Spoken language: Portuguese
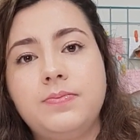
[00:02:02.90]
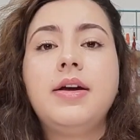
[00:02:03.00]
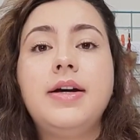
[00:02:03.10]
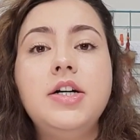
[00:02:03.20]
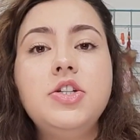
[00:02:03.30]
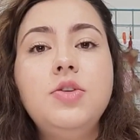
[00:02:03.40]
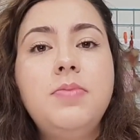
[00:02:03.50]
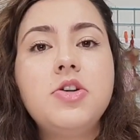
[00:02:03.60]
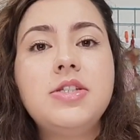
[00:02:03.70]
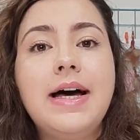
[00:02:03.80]
Cândido
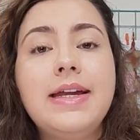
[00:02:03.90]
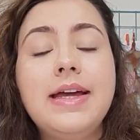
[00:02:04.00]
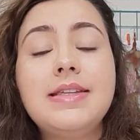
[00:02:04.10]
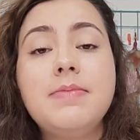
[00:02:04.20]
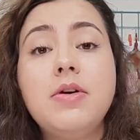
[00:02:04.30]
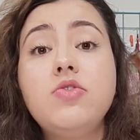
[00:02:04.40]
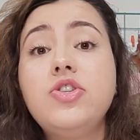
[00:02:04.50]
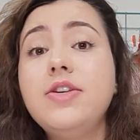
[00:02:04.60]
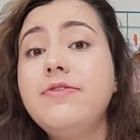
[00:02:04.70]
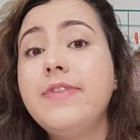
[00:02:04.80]
Portinari recebeu
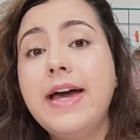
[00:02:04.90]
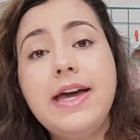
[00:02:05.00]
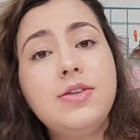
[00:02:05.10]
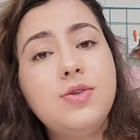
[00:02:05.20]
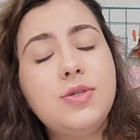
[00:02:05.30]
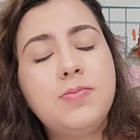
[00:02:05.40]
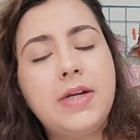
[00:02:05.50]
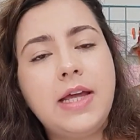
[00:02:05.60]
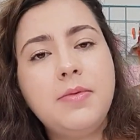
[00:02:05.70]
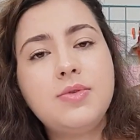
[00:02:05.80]
diversos
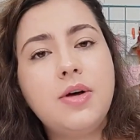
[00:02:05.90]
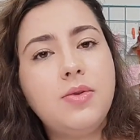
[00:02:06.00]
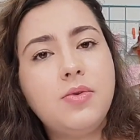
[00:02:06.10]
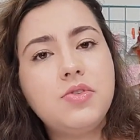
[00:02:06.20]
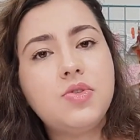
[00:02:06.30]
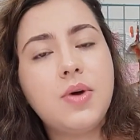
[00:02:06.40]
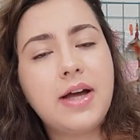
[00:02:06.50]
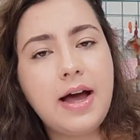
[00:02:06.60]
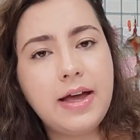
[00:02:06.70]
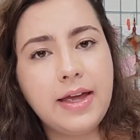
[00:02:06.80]
prêmios ao longo de sua
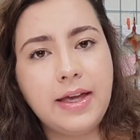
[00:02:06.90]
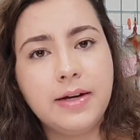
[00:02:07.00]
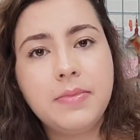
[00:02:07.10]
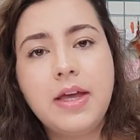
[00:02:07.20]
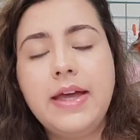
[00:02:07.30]
carreira,